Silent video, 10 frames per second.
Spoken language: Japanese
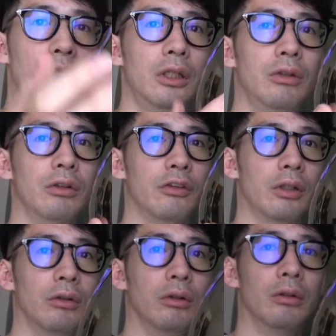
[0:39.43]
ていうんですけ
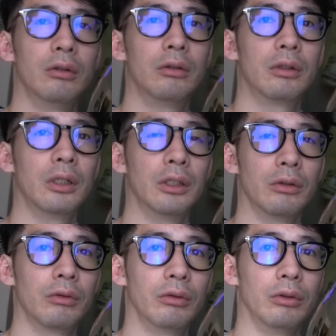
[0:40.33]
どあの
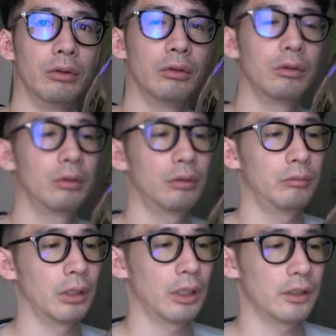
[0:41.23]
こ
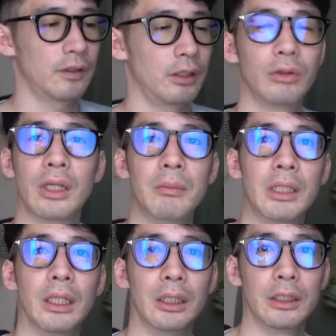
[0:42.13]
の、まあ、風よけ
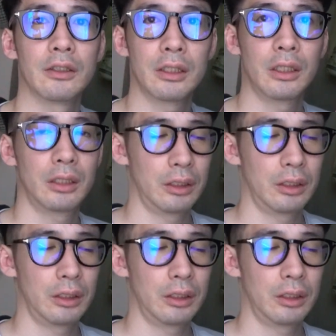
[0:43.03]
みたいなやつね